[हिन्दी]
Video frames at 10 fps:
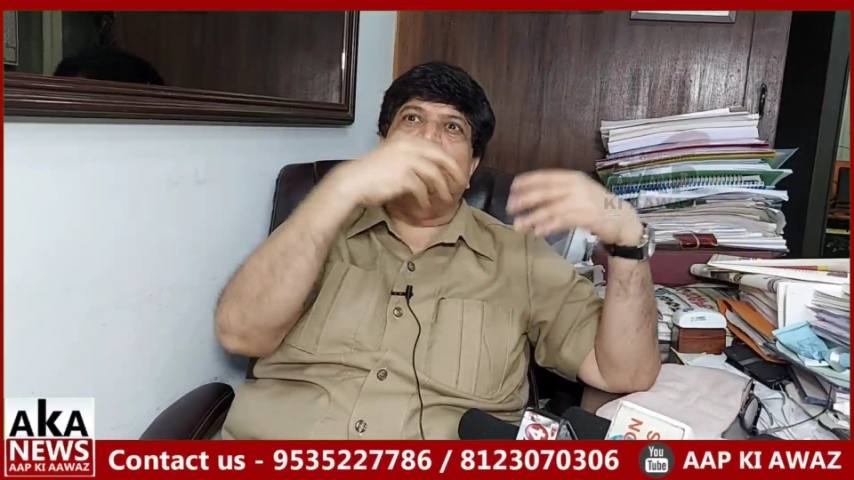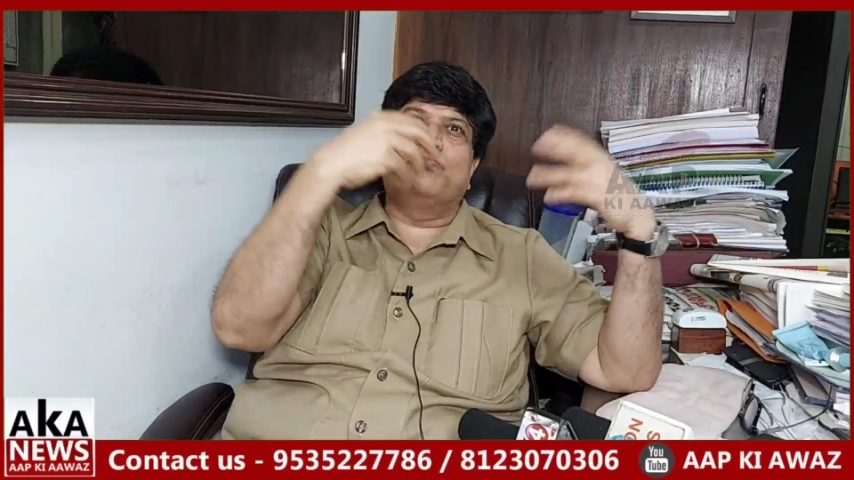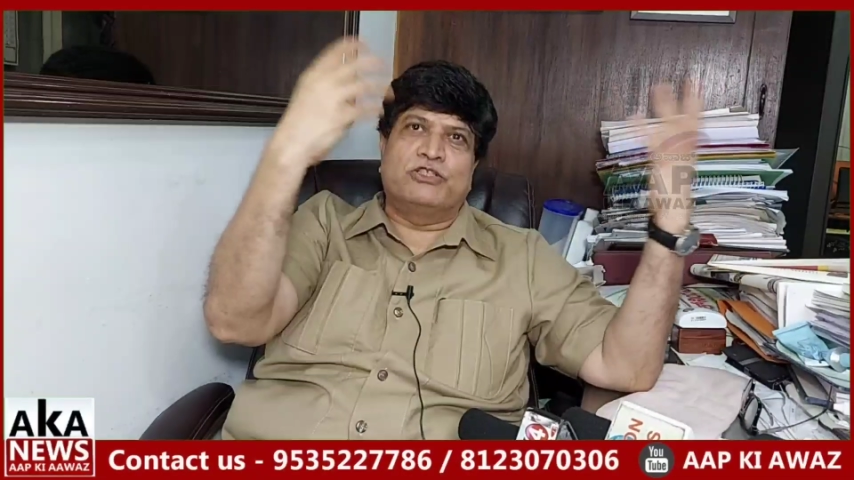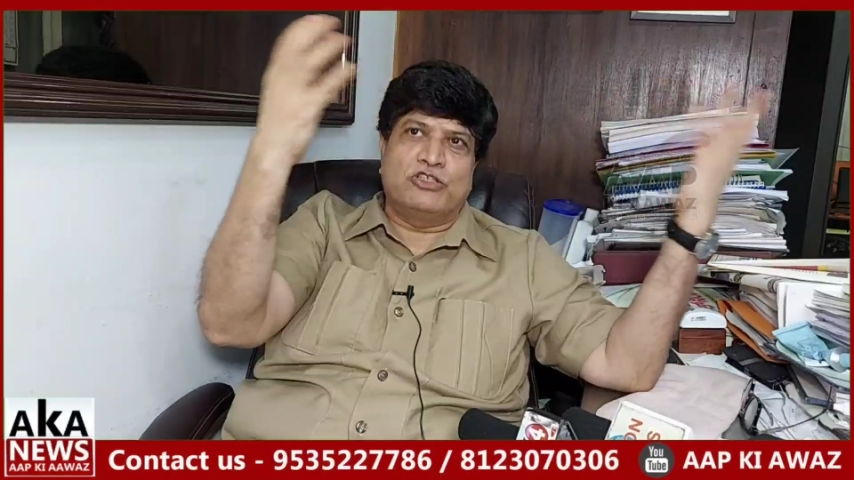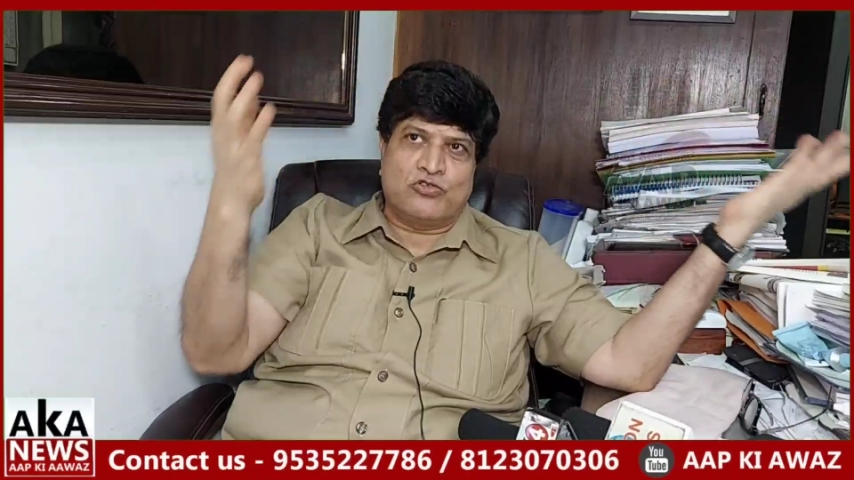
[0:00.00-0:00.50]
बीस
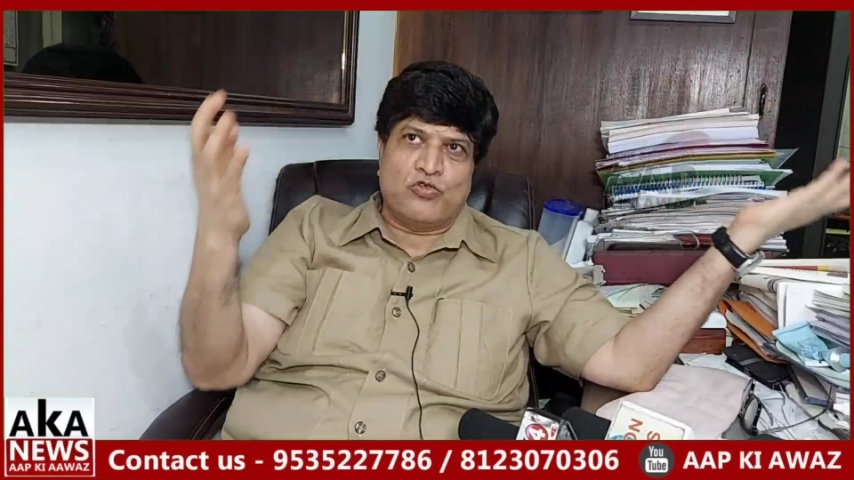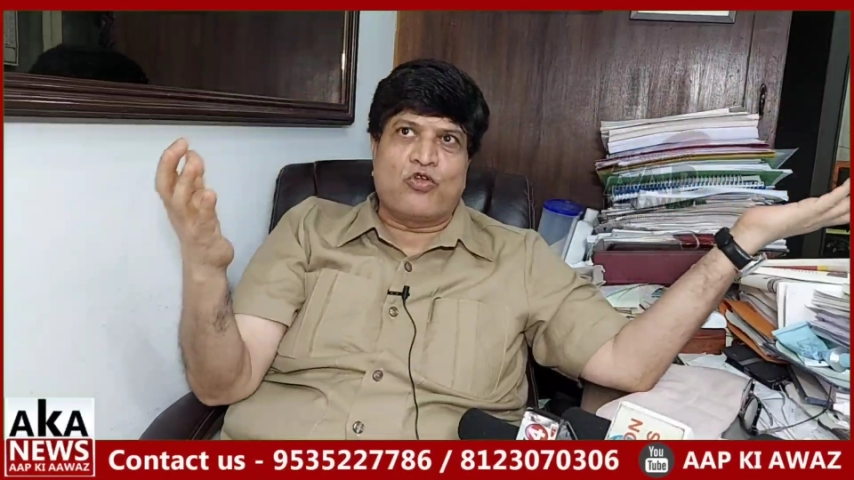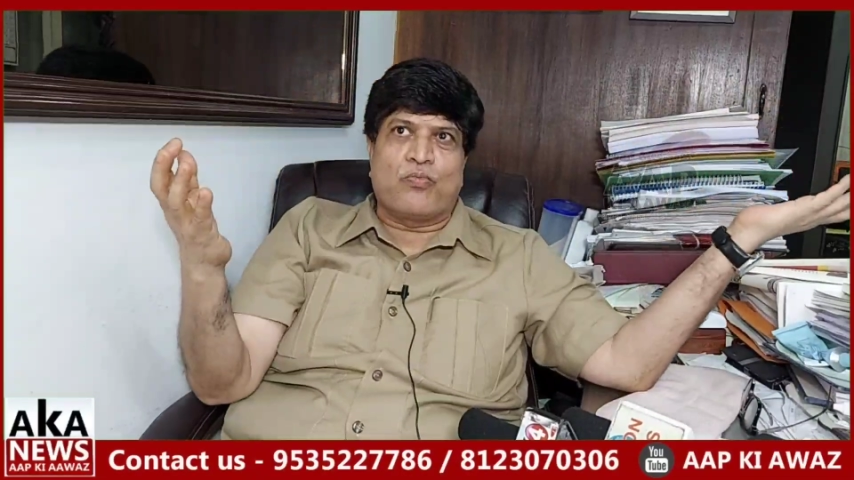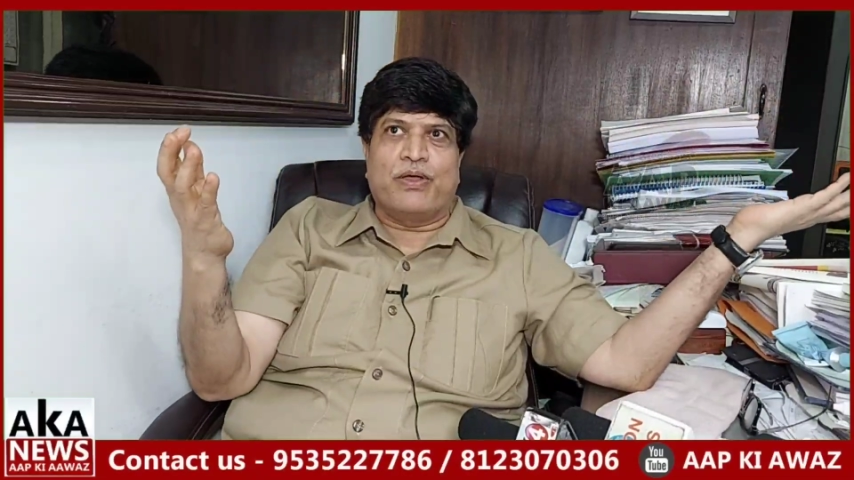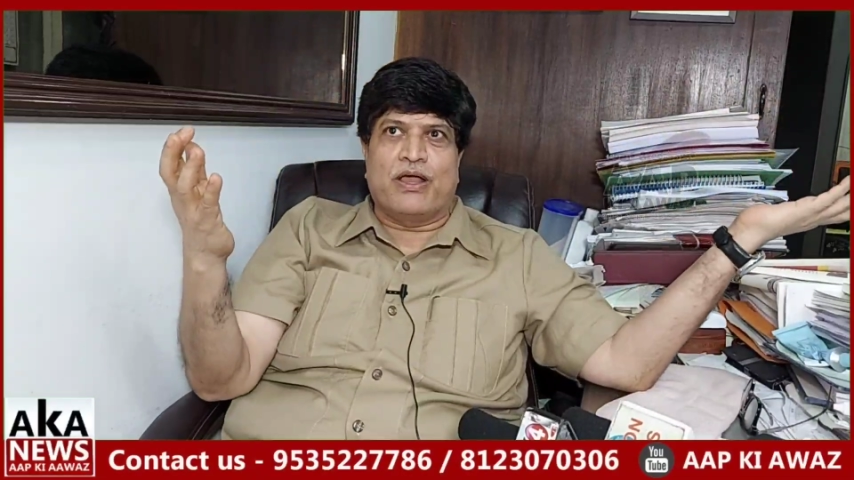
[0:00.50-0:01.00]
पच्चीस
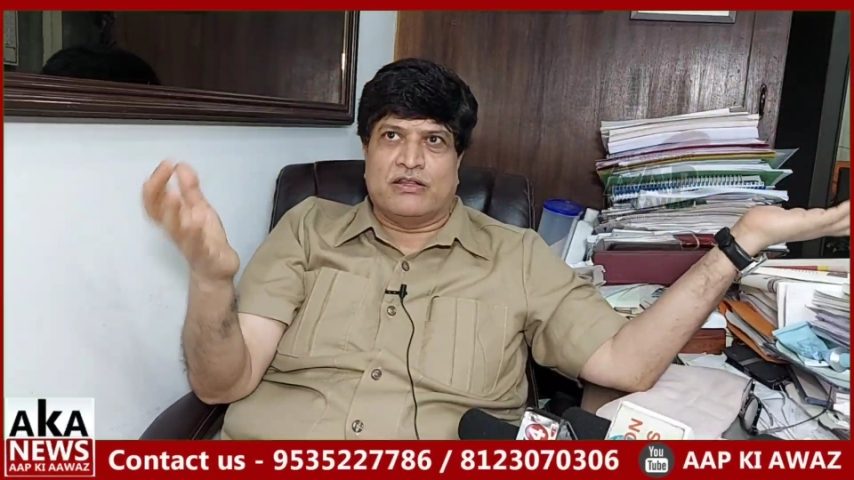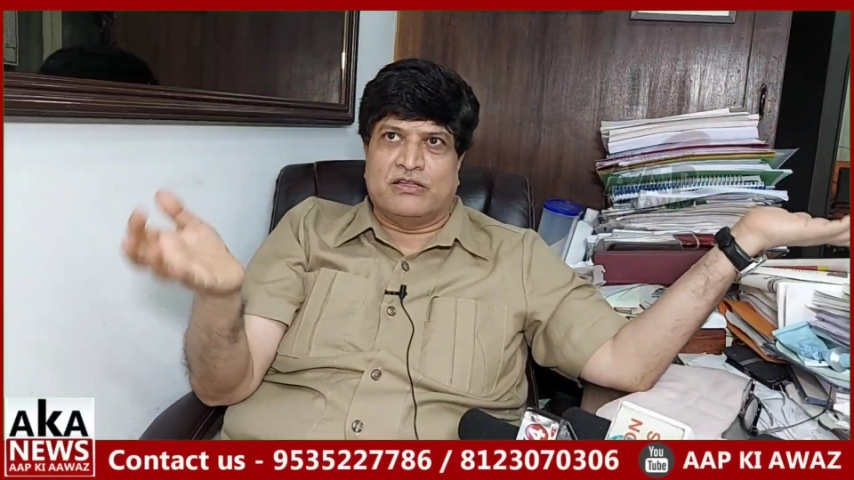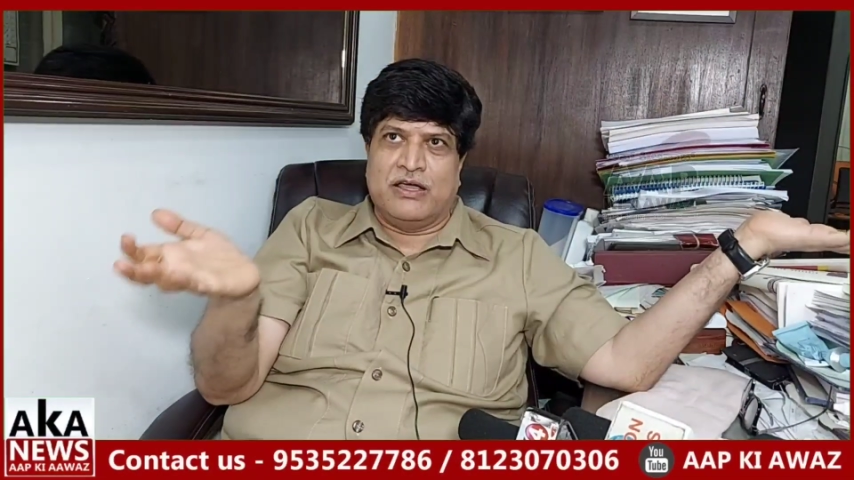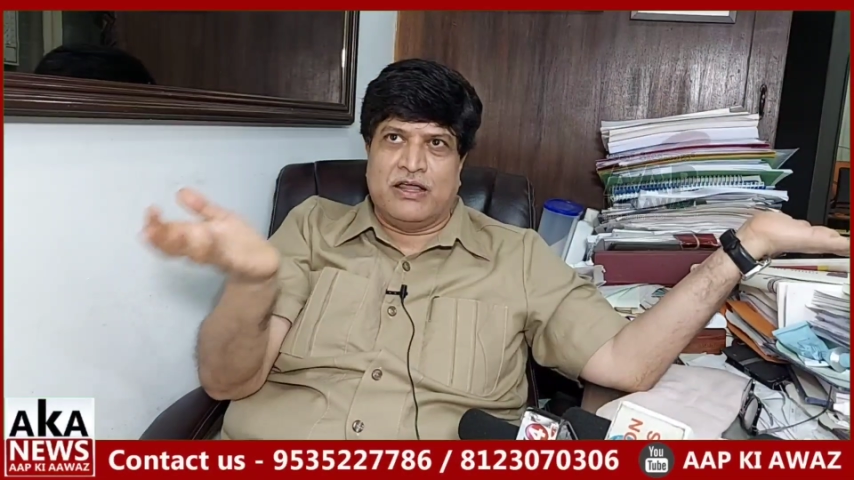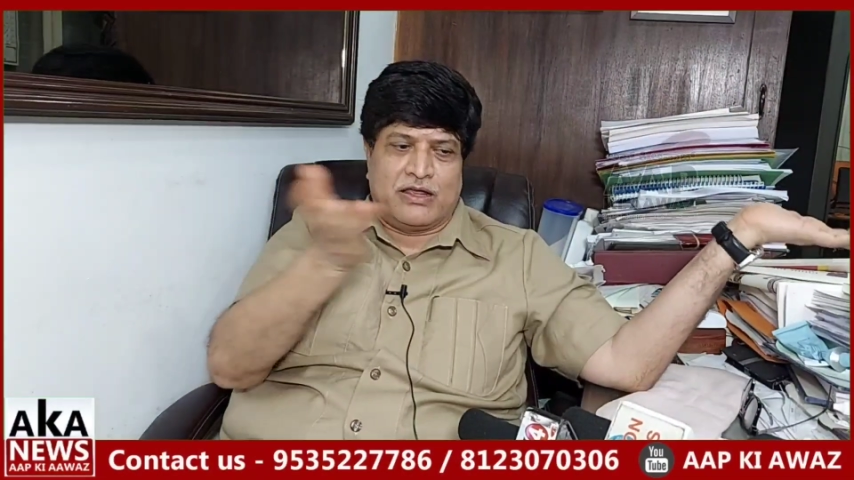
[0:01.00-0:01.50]
करोड़ रुपये
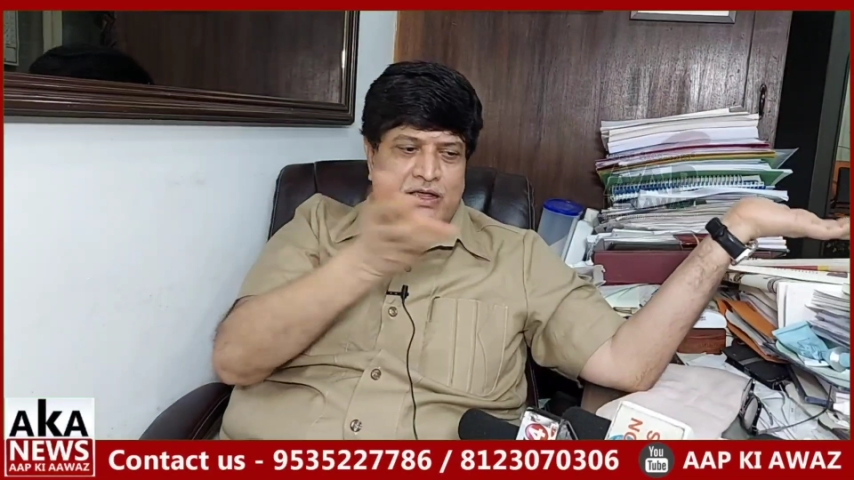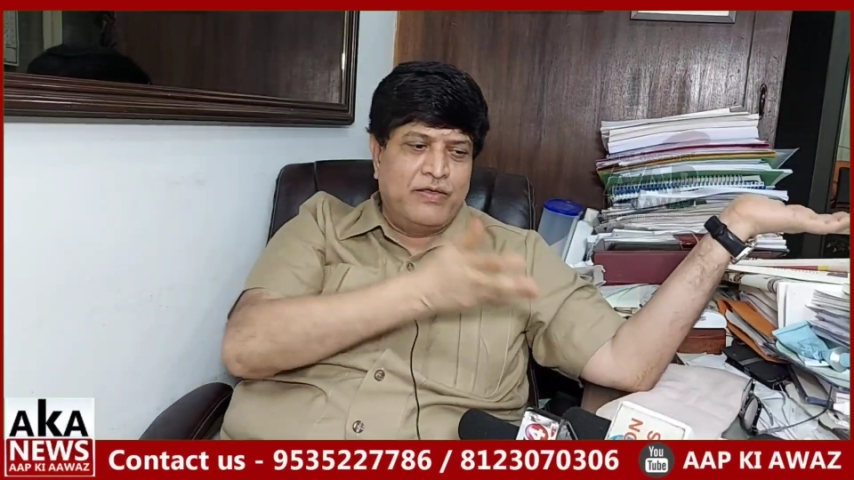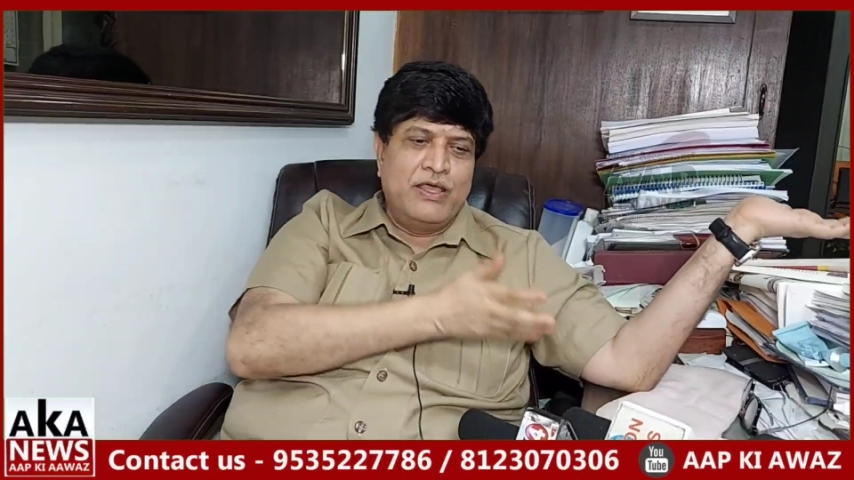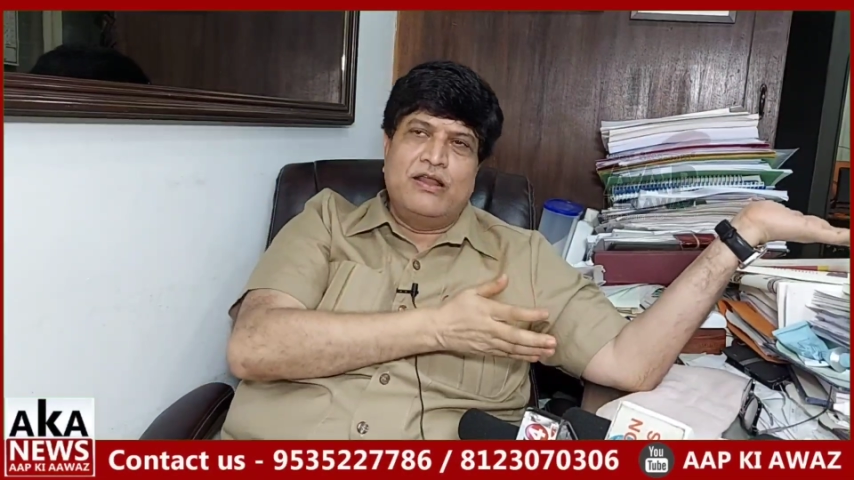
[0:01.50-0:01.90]
करते हैं करके